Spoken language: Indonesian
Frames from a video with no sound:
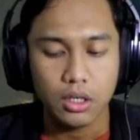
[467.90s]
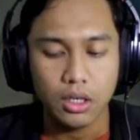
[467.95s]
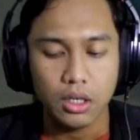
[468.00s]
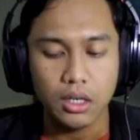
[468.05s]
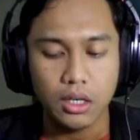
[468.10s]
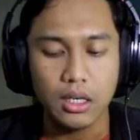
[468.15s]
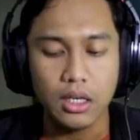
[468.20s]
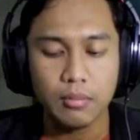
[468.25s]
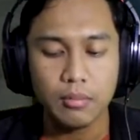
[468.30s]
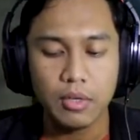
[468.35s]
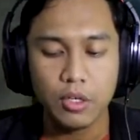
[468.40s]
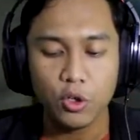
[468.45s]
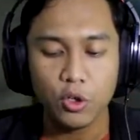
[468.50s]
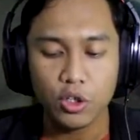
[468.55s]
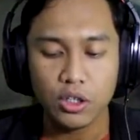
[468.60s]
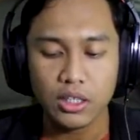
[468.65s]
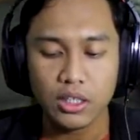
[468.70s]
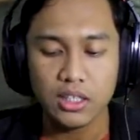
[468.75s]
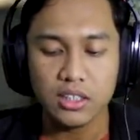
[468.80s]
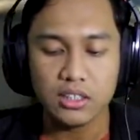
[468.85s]
Ini
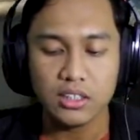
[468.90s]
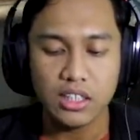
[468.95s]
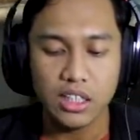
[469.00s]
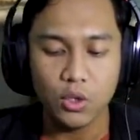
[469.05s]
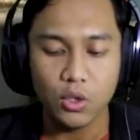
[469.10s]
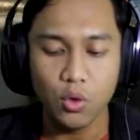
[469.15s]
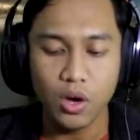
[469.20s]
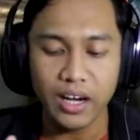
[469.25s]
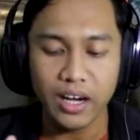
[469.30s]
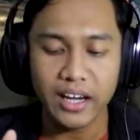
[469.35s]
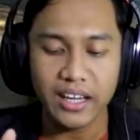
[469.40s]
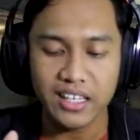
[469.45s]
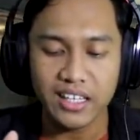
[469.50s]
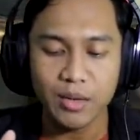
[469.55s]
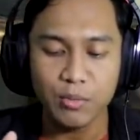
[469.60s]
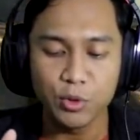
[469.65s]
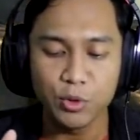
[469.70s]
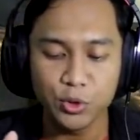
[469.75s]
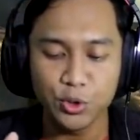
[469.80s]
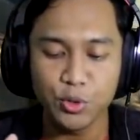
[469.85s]
menurut insting gue
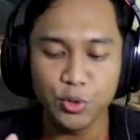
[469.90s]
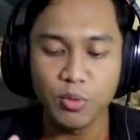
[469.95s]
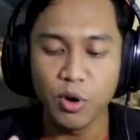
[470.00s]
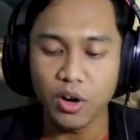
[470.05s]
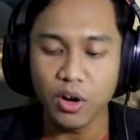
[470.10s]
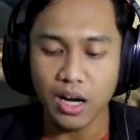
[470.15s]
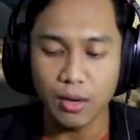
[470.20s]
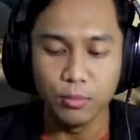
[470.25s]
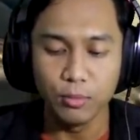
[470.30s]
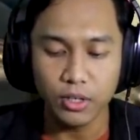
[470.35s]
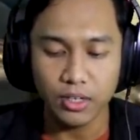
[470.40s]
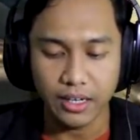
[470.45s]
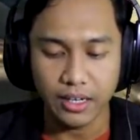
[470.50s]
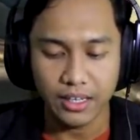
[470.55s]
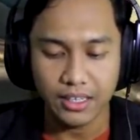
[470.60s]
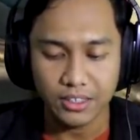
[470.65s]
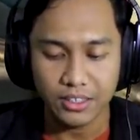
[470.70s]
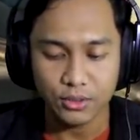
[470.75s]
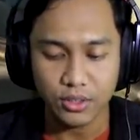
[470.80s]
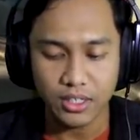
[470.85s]
kayaknya musuh mau kabur deh,
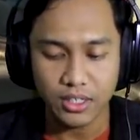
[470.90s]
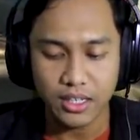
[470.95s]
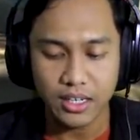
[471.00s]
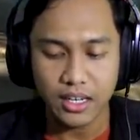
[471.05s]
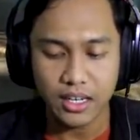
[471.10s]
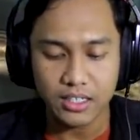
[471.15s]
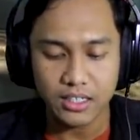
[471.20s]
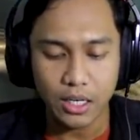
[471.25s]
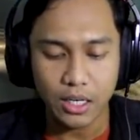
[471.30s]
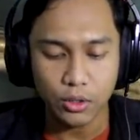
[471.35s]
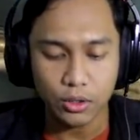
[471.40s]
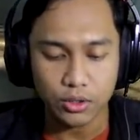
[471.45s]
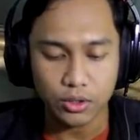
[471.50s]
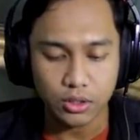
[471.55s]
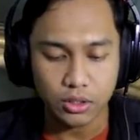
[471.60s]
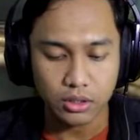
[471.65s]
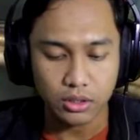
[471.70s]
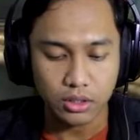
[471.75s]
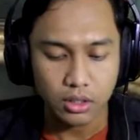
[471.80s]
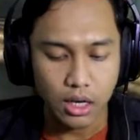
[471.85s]
soalnya dia ngejauh
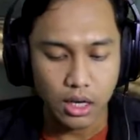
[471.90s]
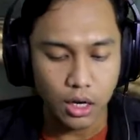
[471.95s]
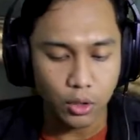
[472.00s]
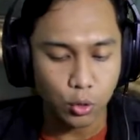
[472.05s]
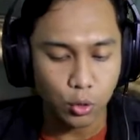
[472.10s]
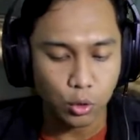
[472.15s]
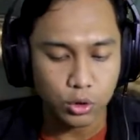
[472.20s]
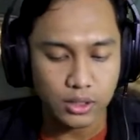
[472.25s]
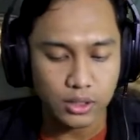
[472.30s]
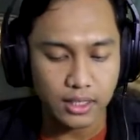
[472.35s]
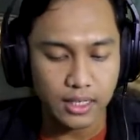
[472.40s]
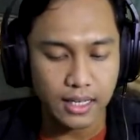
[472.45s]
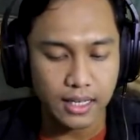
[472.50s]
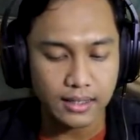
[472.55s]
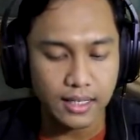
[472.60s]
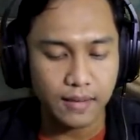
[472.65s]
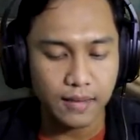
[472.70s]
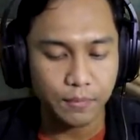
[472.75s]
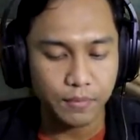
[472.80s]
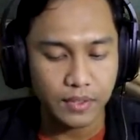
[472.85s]
cuy. Aduh,
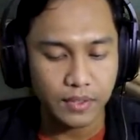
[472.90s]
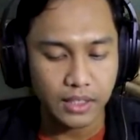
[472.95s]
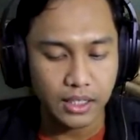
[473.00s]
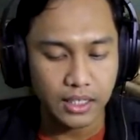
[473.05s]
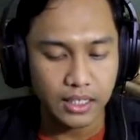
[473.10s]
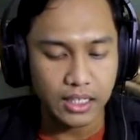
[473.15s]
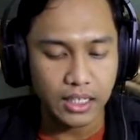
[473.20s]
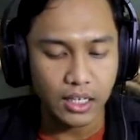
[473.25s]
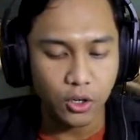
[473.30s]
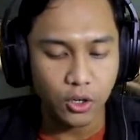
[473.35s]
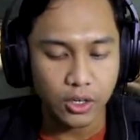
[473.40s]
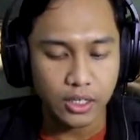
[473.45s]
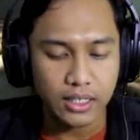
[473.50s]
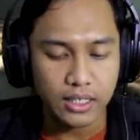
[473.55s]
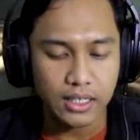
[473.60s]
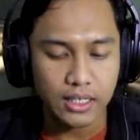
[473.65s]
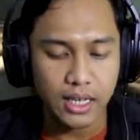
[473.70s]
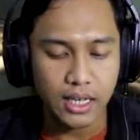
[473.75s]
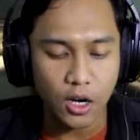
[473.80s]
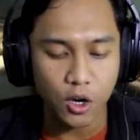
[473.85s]
ternyata reload
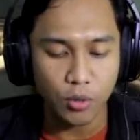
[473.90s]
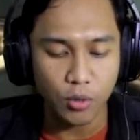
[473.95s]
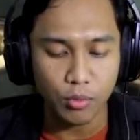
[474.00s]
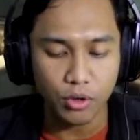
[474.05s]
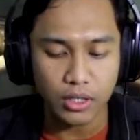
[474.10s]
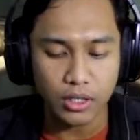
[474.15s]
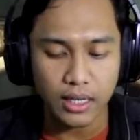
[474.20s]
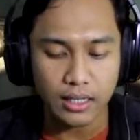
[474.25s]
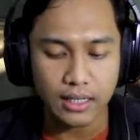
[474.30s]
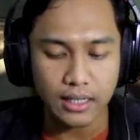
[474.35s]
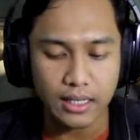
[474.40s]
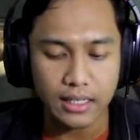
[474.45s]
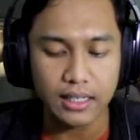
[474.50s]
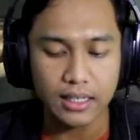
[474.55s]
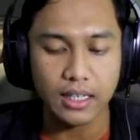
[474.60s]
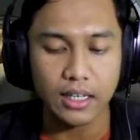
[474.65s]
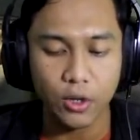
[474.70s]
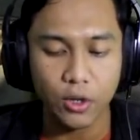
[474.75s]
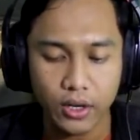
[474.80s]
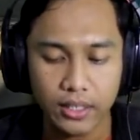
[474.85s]
ini gak ngomong dari tadi
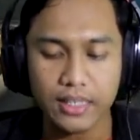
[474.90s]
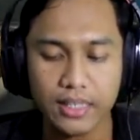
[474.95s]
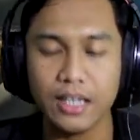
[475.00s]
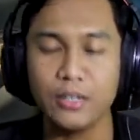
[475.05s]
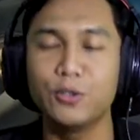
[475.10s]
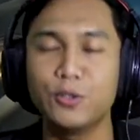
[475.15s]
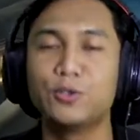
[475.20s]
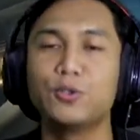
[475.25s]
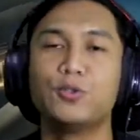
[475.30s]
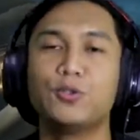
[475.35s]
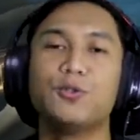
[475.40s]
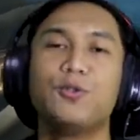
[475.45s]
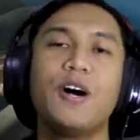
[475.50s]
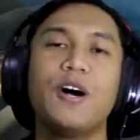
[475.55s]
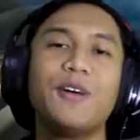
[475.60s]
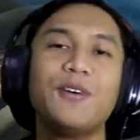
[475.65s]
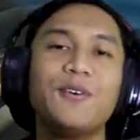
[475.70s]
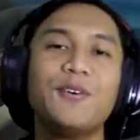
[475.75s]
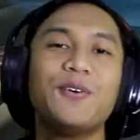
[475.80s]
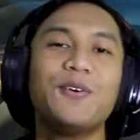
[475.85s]
reload. Aduh, gue
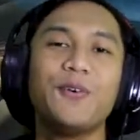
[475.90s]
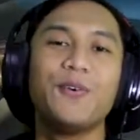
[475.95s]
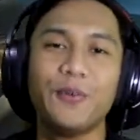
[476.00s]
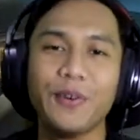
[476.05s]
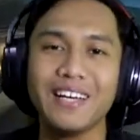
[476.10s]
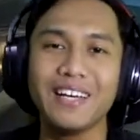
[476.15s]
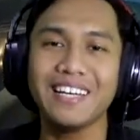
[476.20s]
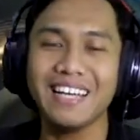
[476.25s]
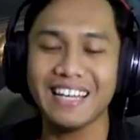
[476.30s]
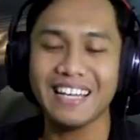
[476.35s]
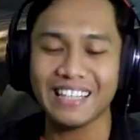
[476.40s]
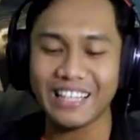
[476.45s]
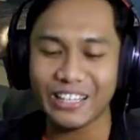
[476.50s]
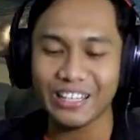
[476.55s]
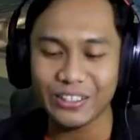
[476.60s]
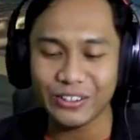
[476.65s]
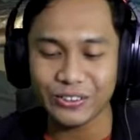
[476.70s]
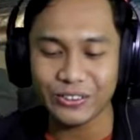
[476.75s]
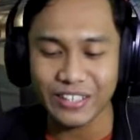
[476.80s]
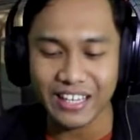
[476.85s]
nungguin dari
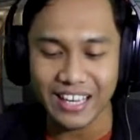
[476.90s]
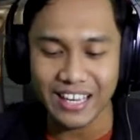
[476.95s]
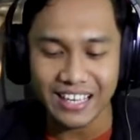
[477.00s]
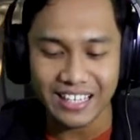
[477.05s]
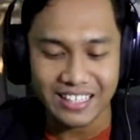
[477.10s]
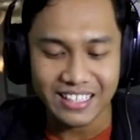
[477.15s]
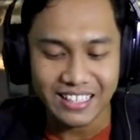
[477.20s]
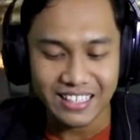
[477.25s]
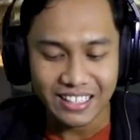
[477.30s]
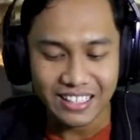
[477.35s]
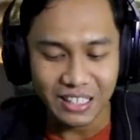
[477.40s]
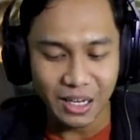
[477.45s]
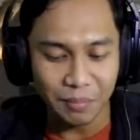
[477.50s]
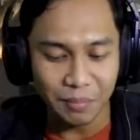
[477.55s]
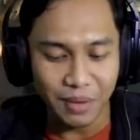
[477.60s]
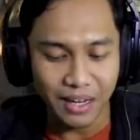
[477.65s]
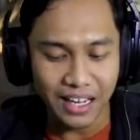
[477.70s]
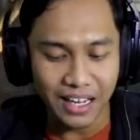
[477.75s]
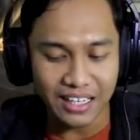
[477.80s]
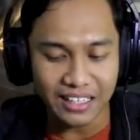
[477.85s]
tadi tuh ya.
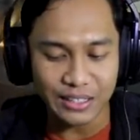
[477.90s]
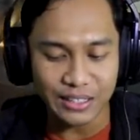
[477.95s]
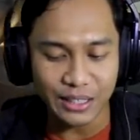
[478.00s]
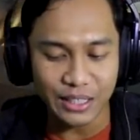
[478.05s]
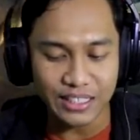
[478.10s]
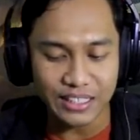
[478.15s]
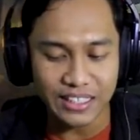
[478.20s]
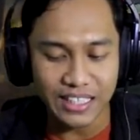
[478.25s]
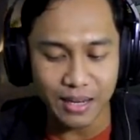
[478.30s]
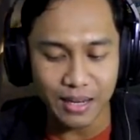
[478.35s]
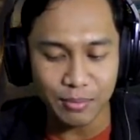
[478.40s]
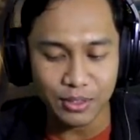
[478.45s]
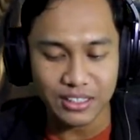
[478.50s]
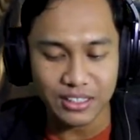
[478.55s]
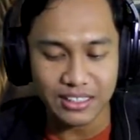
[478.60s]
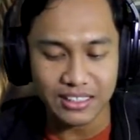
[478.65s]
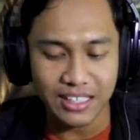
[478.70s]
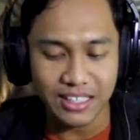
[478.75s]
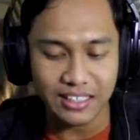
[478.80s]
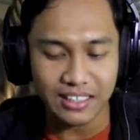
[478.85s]
Kenapa gak ngisi-ngisi
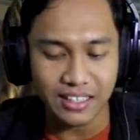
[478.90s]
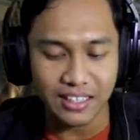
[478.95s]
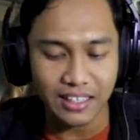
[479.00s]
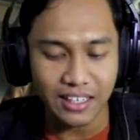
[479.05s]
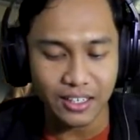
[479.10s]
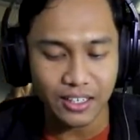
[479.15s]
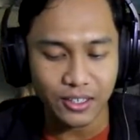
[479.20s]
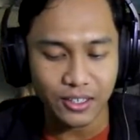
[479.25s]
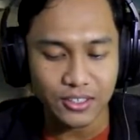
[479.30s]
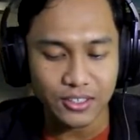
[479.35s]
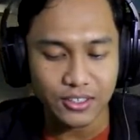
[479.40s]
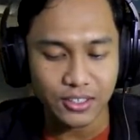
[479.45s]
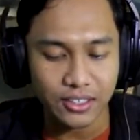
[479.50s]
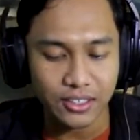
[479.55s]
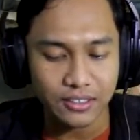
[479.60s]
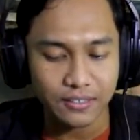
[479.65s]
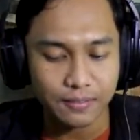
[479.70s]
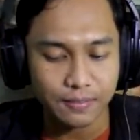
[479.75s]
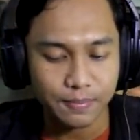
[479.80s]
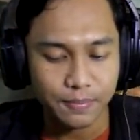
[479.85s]
amunisinya ternyata reload cuy.
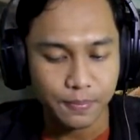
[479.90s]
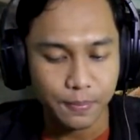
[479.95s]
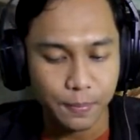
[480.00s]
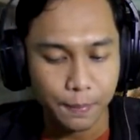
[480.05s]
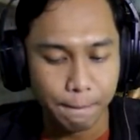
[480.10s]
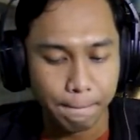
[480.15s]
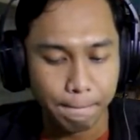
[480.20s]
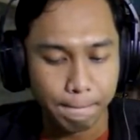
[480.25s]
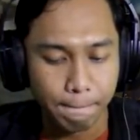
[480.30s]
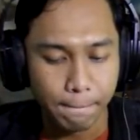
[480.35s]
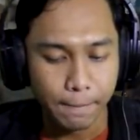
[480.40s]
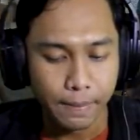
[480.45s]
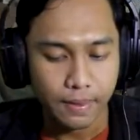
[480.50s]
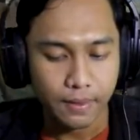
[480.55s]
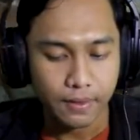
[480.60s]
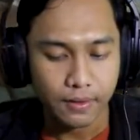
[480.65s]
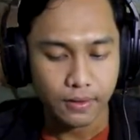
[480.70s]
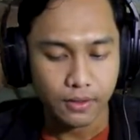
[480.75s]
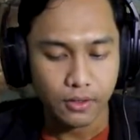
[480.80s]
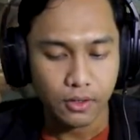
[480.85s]

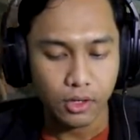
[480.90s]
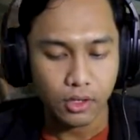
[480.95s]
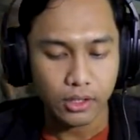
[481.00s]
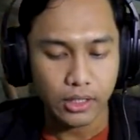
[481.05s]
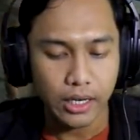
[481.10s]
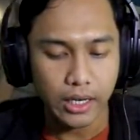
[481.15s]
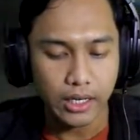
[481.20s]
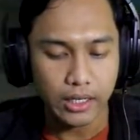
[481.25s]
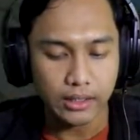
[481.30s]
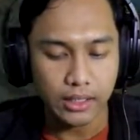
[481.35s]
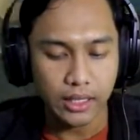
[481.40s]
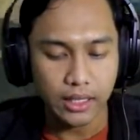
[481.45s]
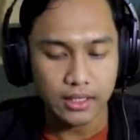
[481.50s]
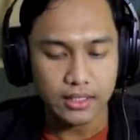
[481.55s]
Oke, kita